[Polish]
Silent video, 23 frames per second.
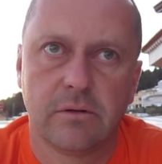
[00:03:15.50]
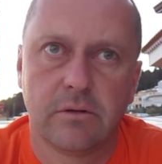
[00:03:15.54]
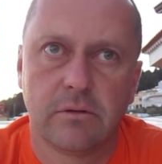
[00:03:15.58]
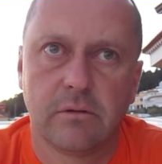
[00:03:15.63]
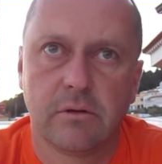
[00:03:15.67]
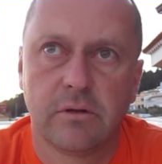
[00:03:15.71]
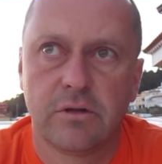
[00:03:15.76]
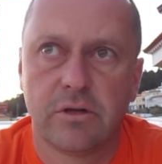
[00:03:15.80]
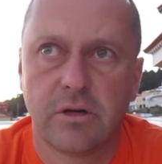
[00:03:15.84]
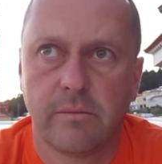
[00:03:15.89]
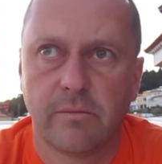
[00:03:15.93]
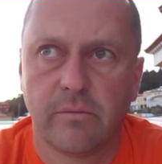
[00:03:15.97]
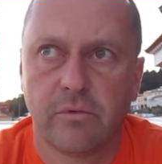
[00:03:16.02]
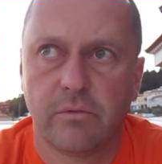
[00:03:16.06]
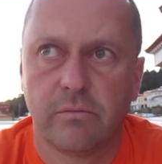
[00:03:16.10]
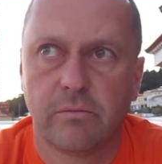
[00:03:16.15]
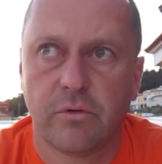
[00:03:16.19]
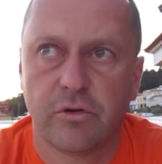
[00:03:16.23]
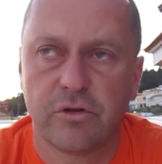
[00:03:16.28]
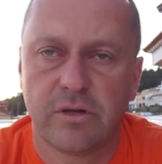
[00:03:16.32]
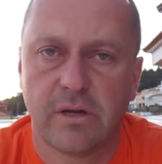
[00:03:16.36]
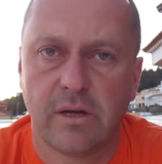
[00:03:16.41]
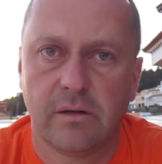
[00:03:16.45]
gdzie
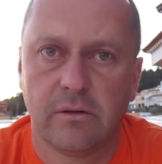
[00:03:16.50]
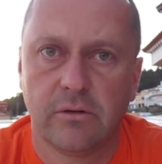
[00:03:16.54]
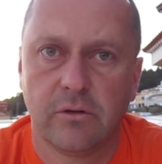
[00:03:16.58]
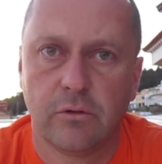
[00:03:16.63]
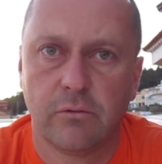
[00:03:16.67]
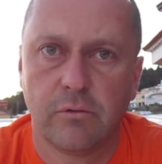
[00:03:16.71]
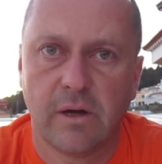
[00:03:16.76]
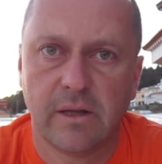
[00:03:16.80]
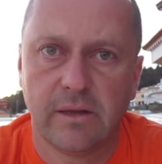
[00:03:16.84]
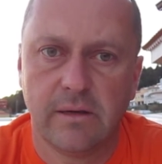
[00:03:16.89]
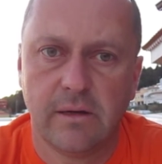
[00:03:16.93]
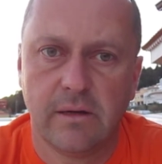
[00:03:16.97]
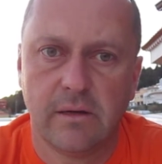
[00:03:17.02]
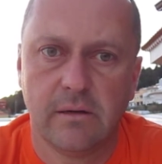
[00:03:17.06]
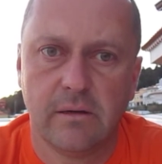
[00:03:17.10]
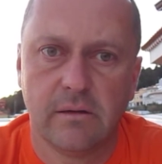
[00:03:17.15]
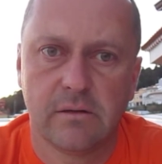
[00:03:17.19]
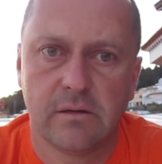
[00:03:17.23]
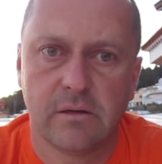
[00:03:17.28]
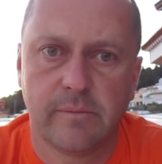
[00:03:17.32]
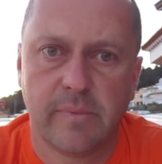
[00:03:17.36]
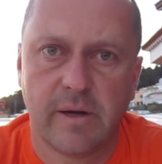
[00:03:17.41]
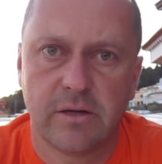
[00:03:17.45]
można dokładnie
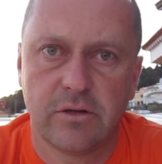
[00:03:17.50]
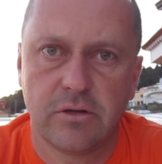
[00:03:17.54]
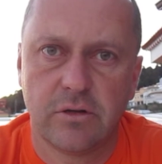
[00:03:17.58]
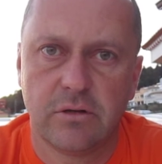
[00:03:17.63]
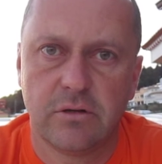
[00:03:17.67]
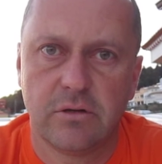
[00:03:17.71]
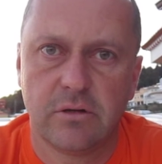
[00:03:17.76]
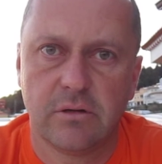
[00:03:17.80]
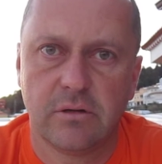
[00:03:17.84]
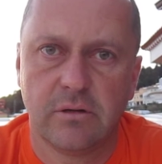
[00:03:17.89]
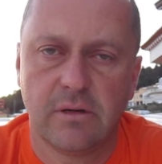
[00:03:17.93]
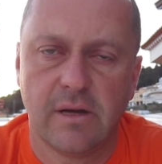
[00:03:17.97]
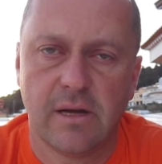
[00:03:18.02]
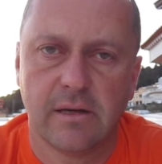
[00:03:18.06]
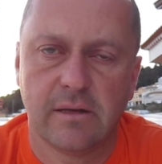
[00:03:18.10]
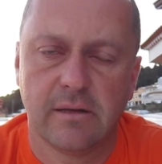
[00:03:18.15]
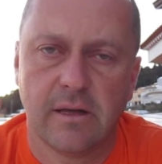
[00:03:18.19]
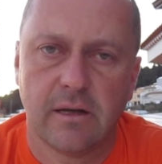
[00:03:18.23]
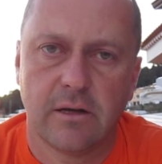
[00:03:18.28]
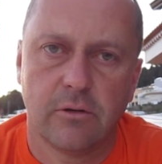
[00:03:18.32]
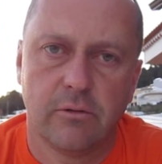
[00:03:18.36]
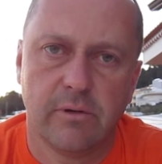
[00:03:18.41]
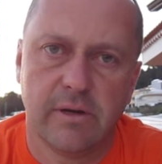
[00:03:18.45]
zobaczyć jak
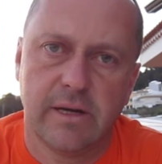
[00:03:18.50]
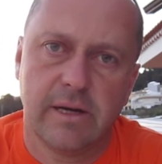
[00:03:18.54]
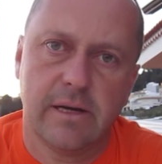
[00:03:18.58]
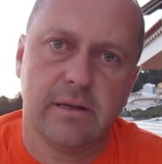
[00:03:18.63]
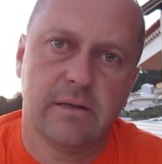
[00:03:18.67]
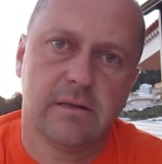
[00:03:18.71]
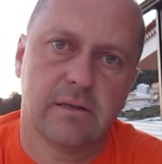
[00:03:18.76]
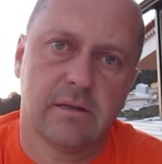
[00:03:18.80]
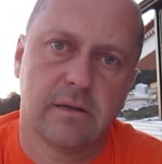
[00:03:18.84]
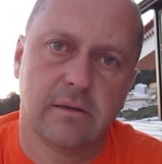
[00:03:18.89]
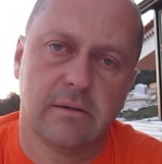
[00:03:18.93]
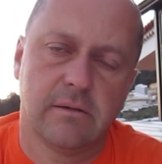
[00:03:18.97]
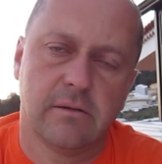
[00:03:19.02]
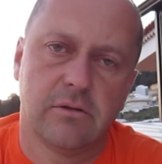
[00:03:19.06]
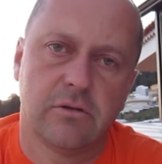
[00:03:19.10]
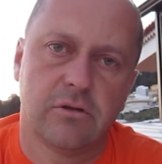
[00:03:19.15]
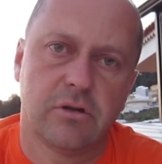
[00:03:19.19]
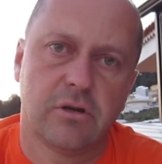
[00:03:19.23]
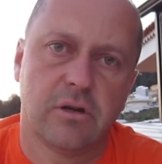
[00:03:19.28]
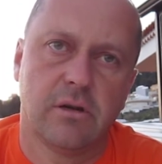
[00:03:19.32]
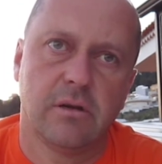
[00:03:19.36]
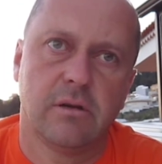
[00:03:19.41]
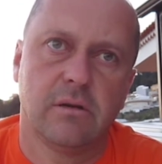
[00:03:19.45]
na gołej ręce,
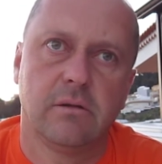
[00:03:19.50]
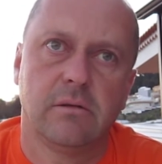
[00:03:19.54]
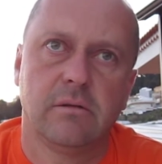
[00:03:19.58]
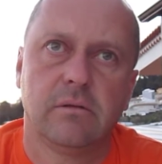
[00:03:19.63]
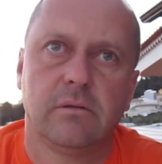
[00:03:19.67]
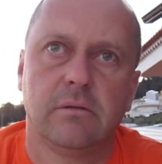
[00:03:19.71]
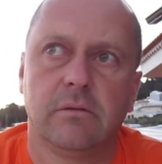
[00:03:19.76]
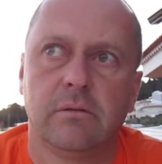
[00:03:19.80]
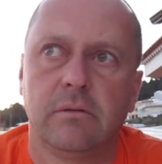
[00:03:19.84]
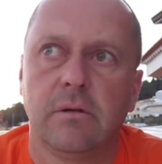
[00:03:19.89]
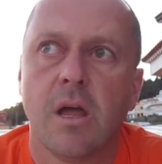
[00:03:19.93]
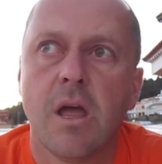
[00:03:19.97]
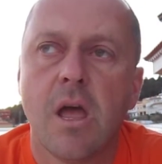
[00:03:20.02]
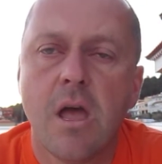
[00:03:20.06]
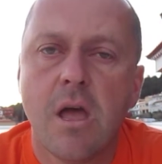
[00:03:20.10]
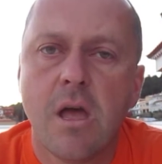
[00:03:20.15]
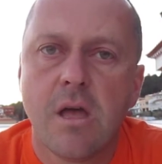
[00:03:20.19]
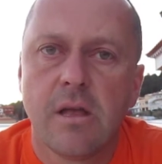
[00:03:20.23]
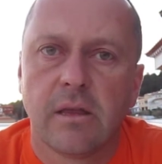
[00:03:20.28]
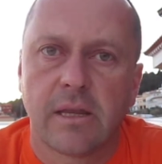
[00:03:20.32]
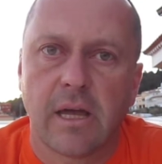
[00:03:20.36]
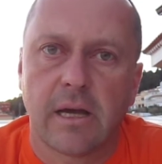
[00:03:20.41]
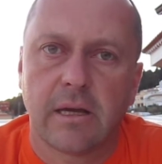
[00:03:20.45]
że
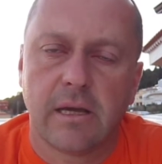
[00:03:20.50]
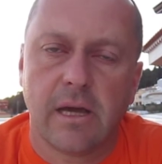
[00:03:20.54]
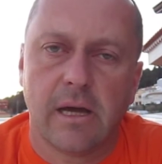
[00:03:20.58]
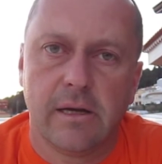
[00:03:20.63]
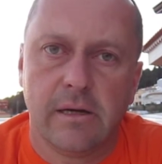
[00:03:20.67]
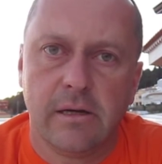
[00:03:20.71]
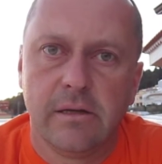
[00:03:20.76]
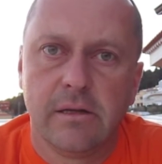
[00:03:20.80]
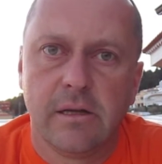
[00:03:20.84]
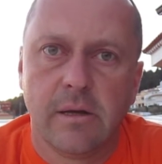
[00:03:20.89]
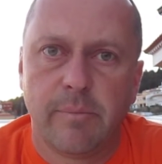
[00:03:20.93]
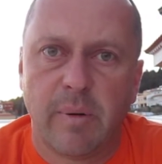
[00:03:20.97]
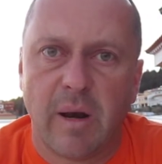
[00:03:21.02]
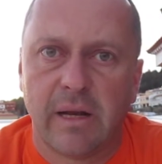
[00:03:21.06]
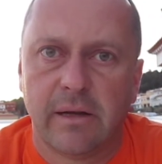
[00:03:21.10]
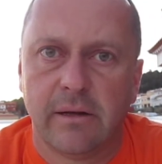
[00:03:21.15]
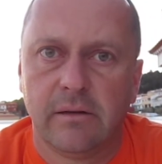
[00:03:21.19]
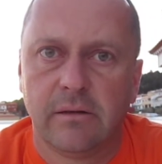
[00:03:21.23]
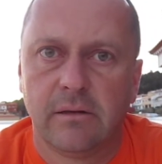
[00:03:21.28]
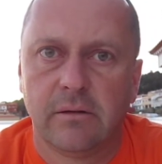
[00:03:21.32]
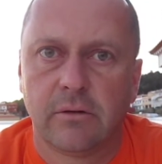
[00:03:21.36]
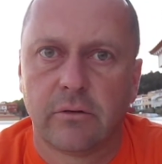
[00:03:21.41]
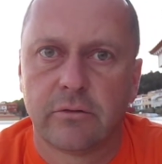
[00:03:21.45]
takie, a nie inne
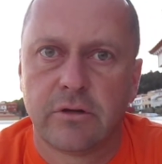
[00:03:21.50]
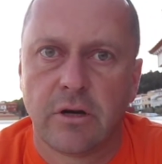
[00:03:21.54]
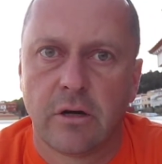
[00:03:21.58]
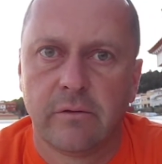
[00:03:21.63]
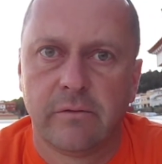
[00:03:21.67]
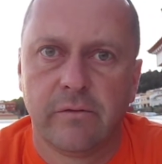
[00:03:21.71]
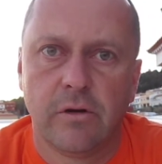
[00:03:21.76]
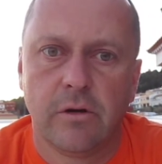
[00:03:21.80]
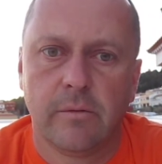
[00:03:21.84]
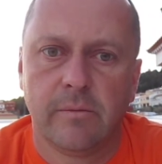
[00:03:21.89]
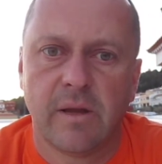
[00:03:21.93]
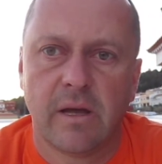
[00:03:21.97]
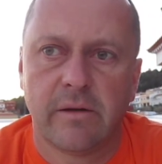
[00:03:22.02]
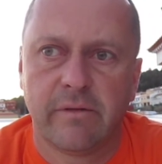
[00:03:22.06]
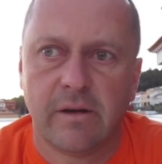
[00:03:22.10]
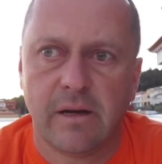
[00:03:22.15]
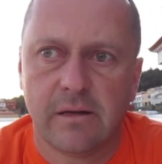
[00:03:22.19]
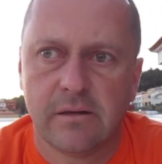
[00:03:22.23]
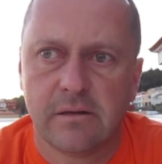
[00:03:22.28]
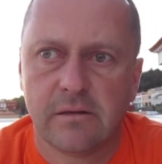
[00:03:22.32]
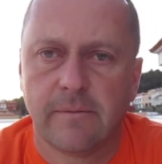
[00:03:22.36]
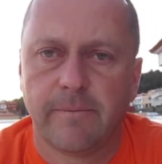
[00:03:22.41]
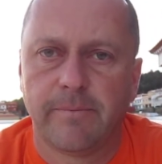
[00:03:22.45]
planety oddziaływują na
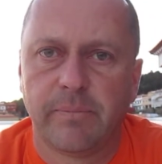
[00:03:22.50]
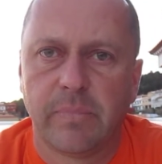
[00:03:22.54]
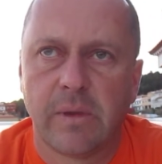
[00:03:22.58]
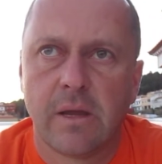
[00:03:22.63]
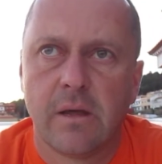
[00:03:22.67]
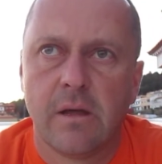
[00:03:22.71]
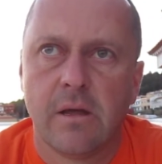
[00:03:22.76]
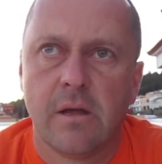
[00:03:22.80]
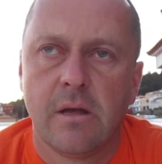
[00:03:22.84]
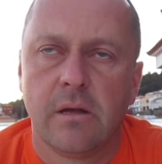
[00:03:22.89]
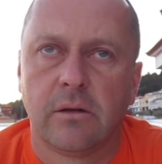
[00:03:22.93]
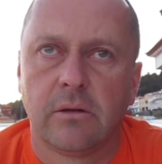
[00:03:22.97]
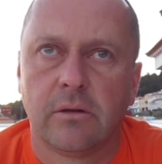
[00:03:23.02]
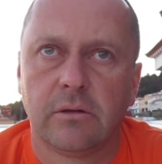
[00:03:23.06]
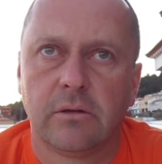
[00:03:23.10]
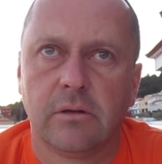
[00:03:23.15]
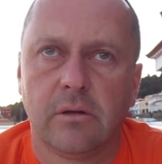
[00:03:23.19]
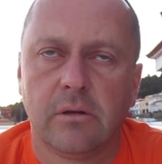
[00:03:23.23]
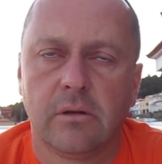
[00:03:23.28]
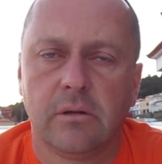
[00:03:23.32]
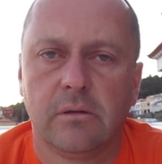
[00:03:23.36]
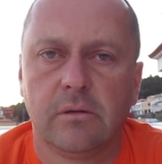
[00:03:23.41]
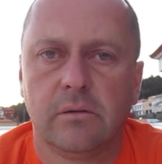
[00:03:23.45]
was, no
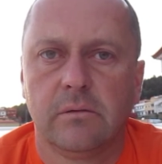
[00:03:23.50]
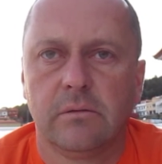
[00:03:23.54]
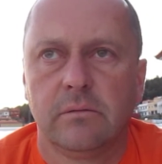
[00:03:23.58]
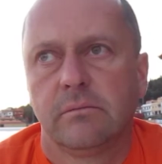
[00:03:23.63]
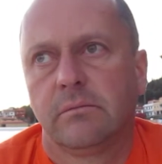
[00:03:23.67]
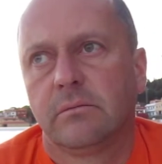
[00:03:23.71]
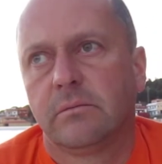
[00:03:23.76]
to